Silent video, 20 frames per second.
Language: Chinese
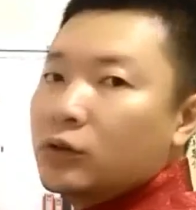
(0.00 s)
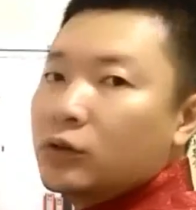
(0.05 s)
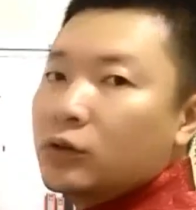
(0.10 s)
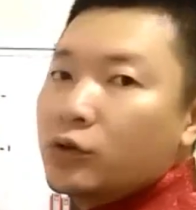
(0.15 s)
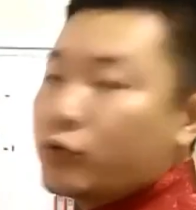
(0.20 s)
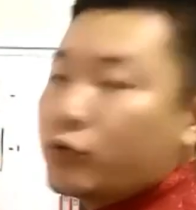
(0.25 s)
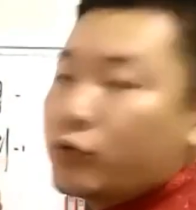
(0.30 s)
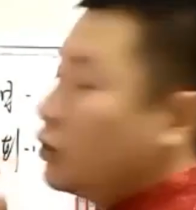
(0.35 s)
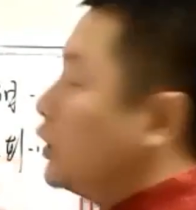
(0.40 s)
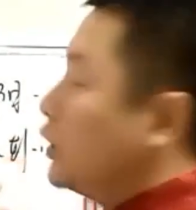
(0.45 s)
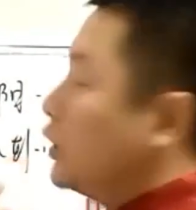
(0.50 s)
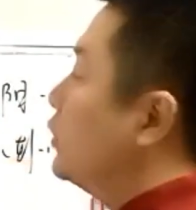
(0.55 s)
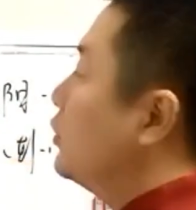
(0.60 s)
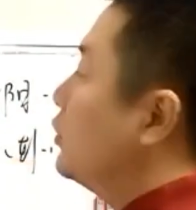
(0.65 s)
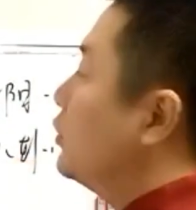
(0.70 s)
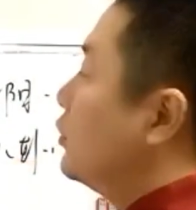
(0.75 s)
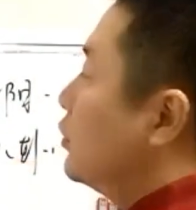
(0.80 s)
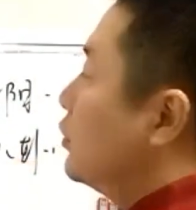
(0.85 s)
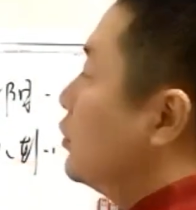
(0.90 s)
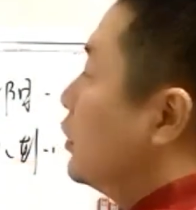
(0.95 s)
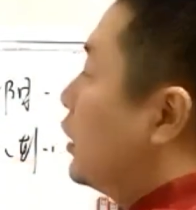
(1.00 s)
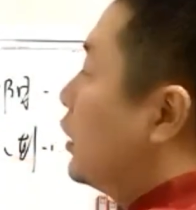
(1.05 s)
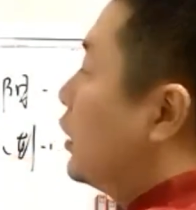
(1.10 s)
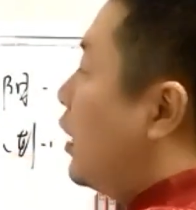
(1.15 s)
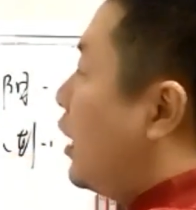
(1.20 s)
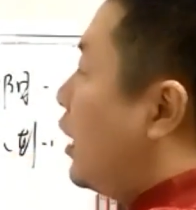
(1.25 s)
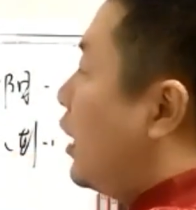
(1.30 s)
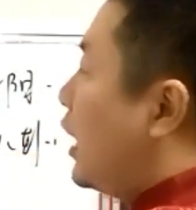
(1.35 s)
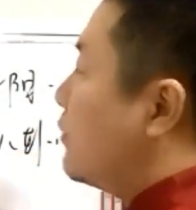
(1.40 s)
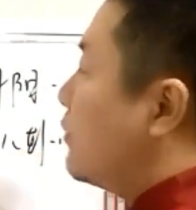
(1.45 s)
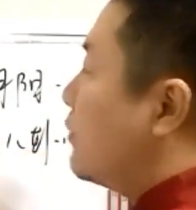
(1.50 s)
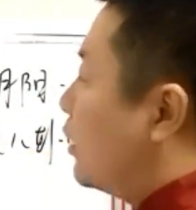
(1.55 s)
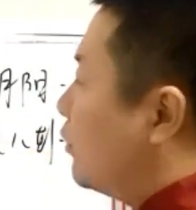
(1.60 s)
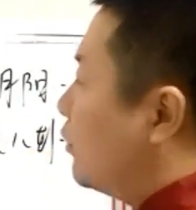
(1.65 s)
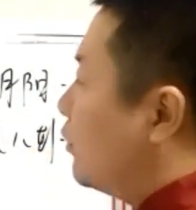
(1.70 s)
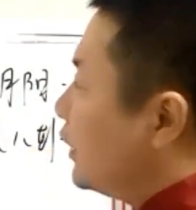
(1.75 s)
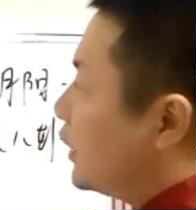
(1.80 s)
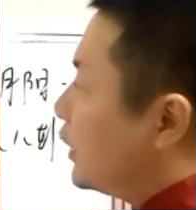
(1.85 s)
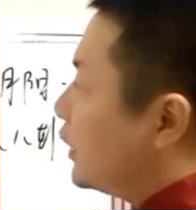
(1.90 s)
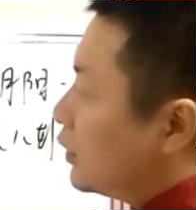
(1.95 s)
属阴，亥马
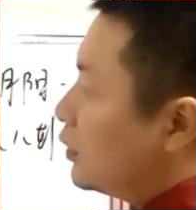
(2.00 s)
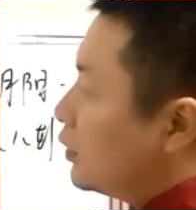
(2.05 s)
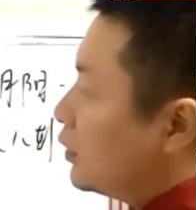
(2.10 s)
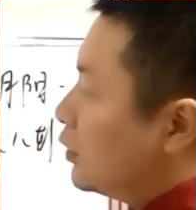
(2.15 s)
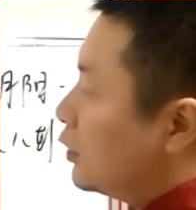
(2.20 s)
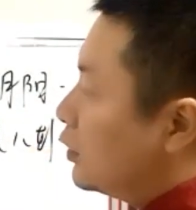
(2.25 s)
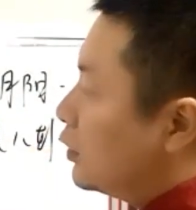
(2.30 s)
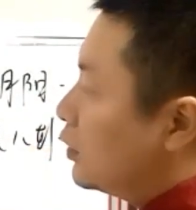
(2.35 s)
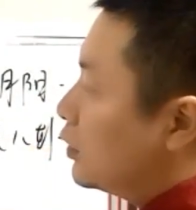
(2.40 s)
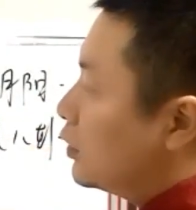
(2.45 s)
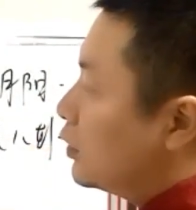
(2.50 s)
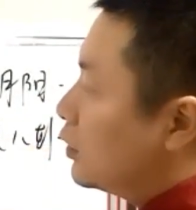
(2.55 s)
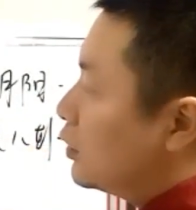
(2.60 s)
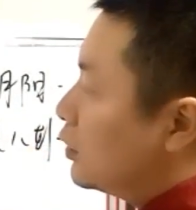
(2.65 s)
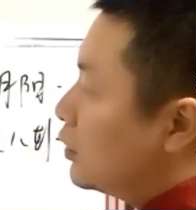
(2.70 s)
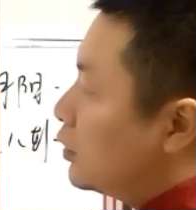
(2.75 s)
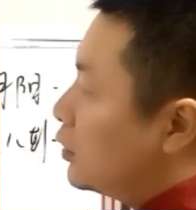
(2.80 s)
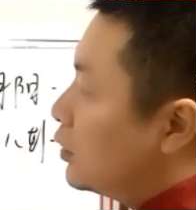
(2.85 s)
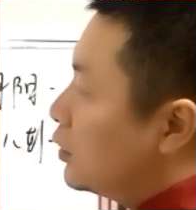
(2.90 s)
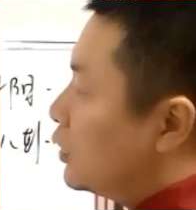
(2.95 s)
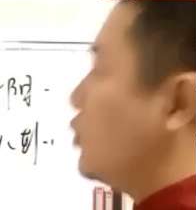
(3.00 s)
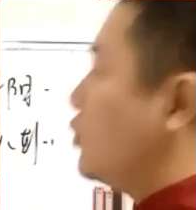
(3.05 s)
未庚也